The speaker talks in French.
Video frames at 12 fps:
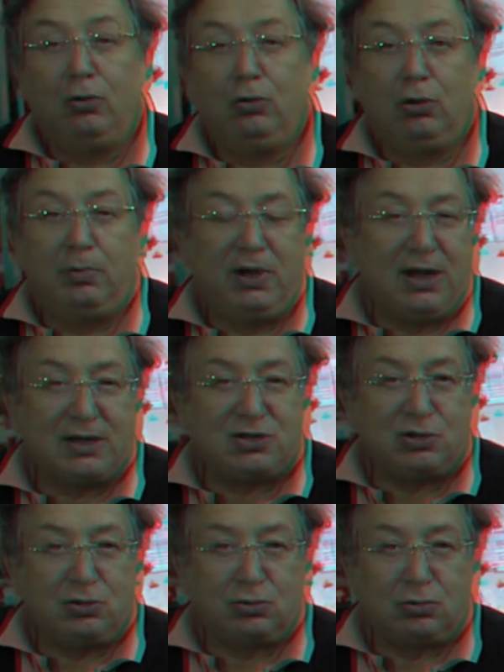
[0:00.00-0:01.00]
une
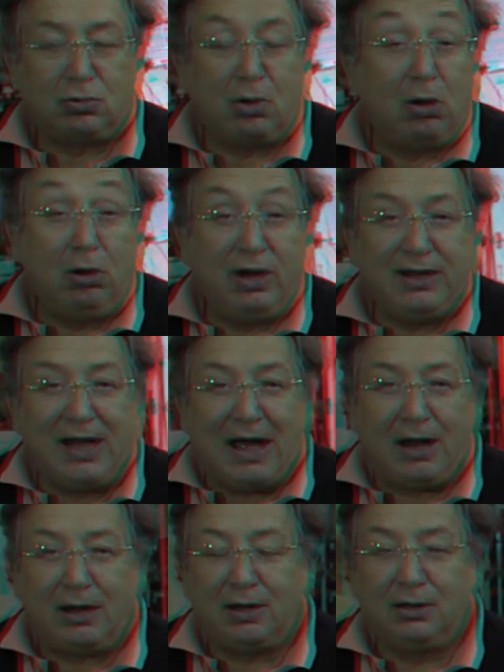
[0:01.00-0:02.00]
obligation euh,
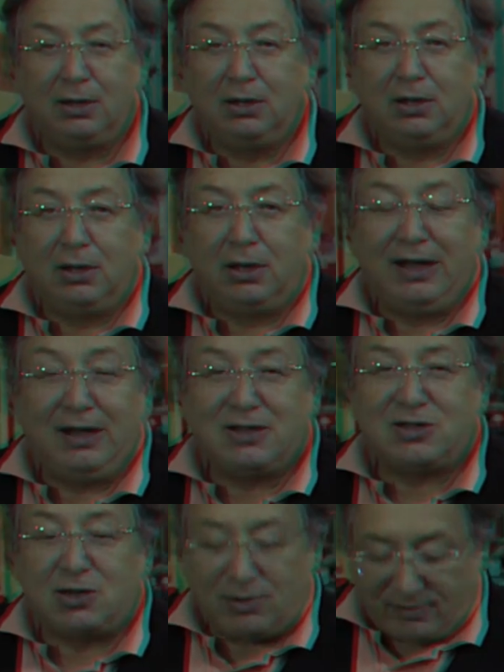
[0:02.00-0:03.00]
légale et
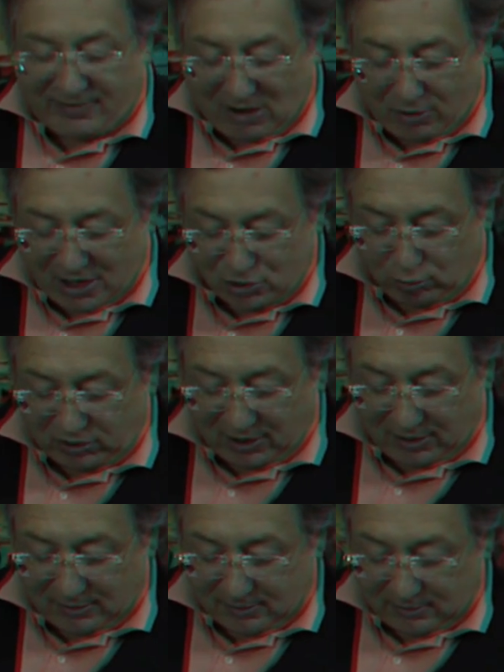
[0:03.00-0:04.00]
sans valeur
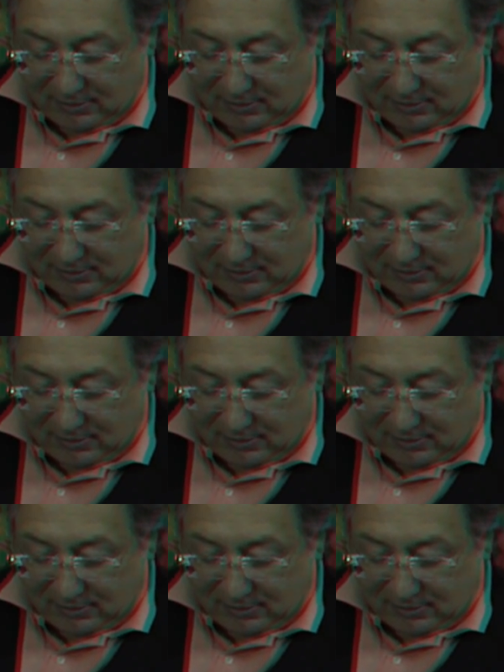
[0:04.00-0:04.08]
ajoutée.